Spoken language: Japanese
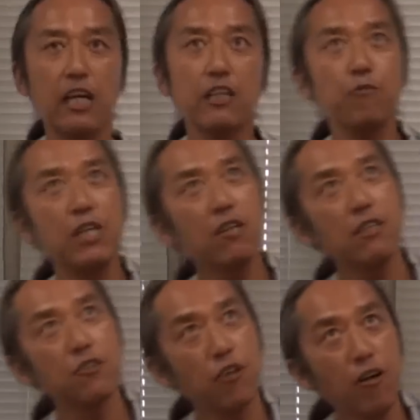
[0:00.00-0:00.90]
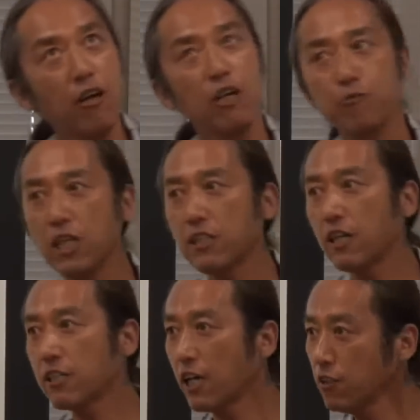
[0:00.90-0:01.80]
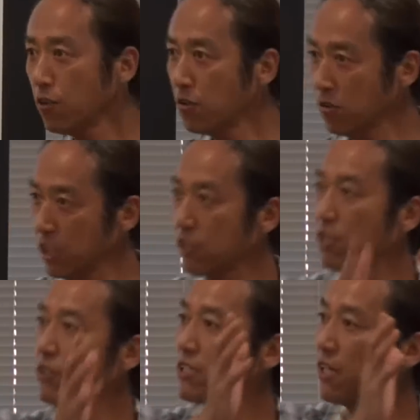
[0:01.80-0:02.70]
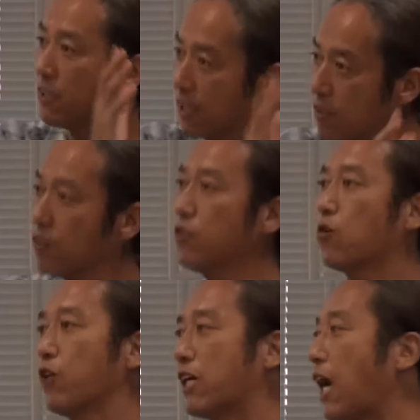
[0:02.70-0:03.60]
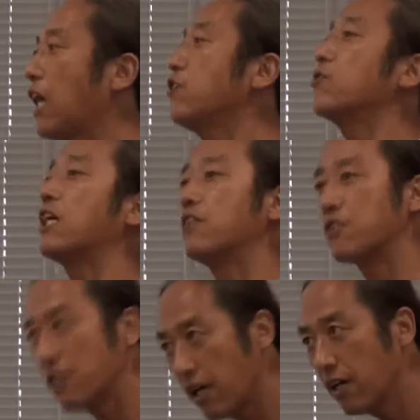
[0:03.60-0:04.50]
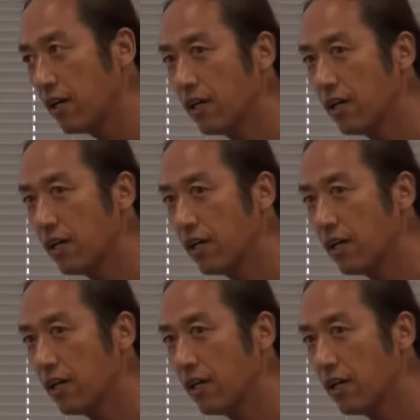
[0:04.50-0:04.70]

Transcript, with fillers: 光が見えるでしょ見えたら光の方に行ってくださいねっていうこれガイドなんですね